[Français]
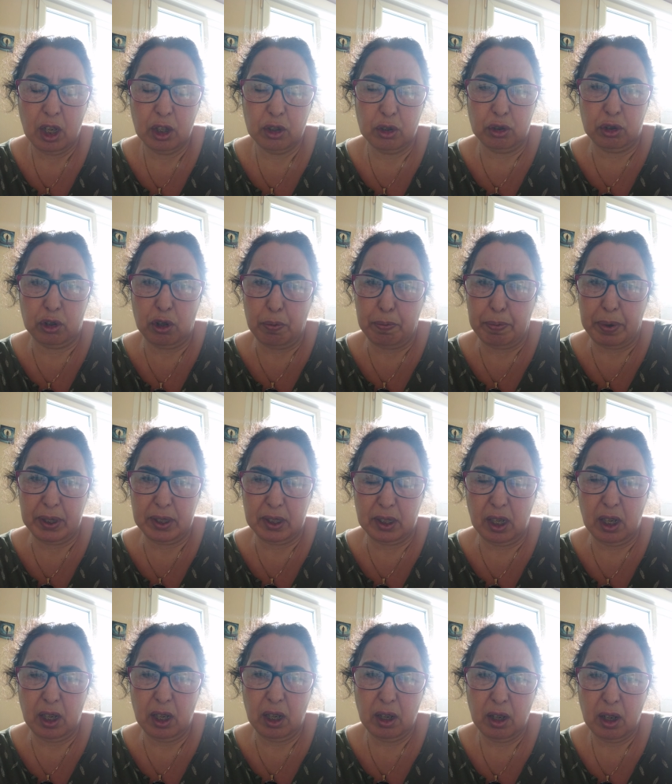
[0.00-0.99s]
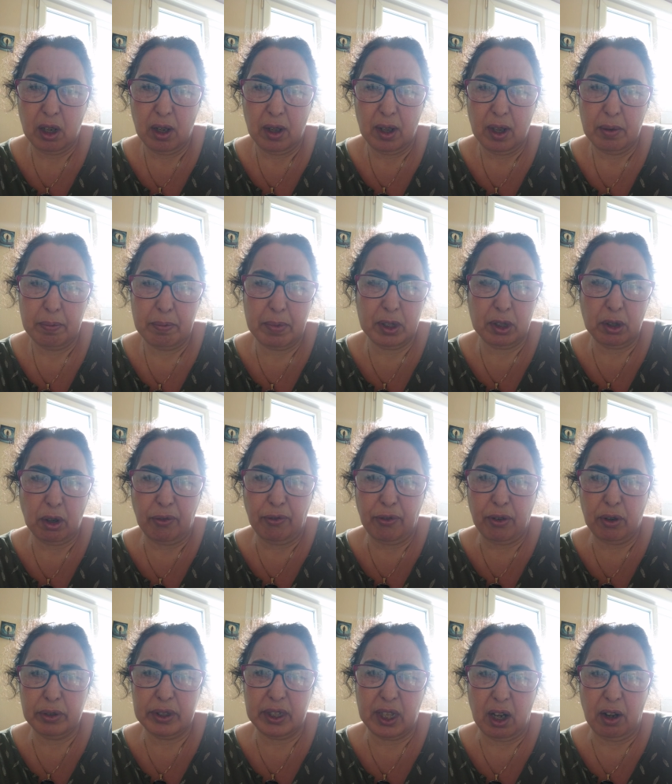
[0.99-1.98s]
Je suis passée mes
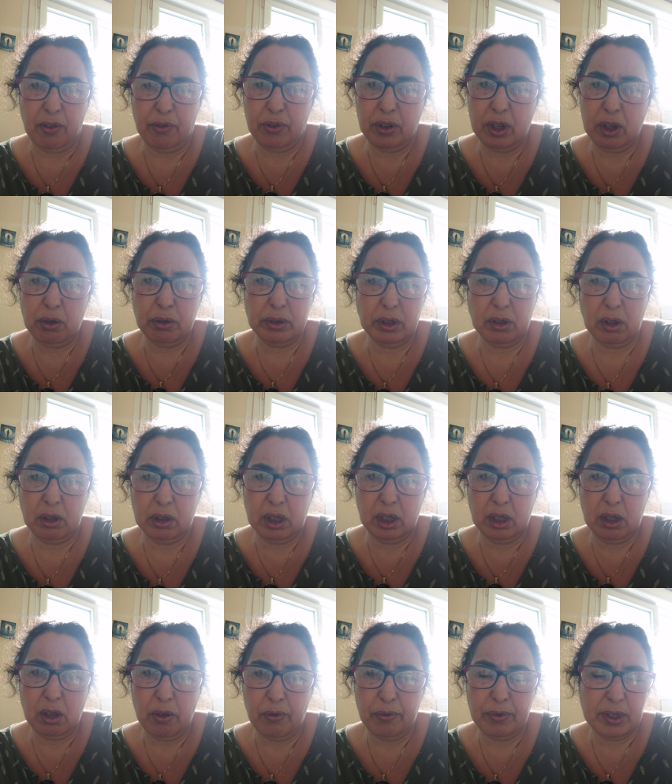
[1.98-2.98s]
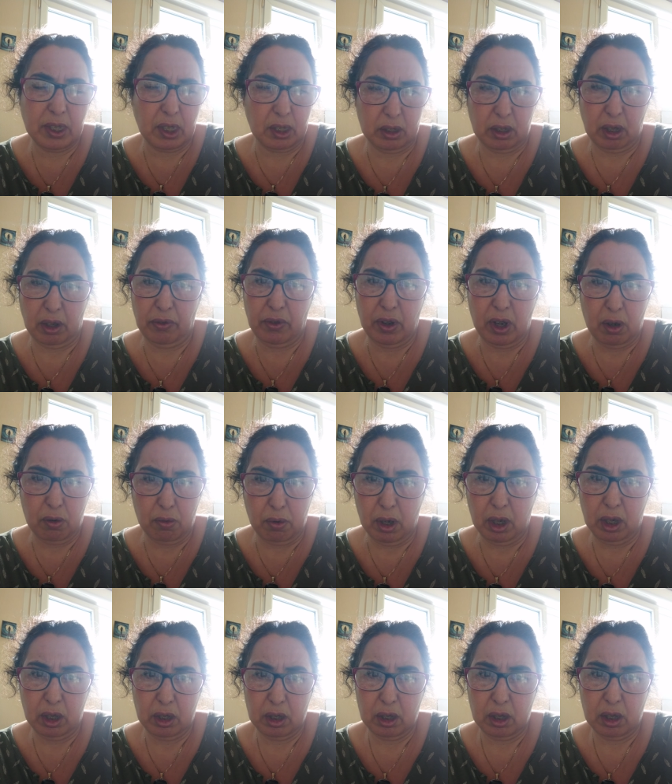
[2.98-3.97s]
enfants ont téléphoné au 119. Ça a servi à
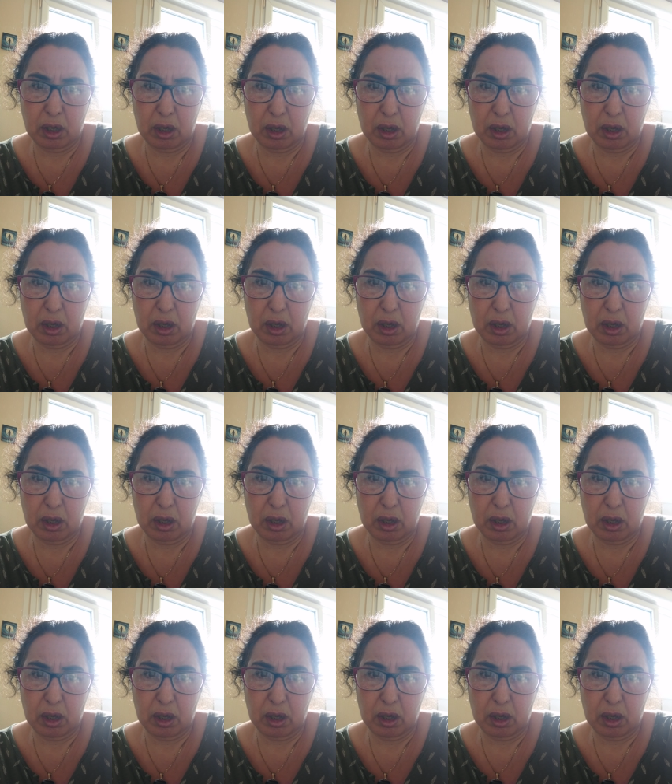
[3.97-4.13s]
quoi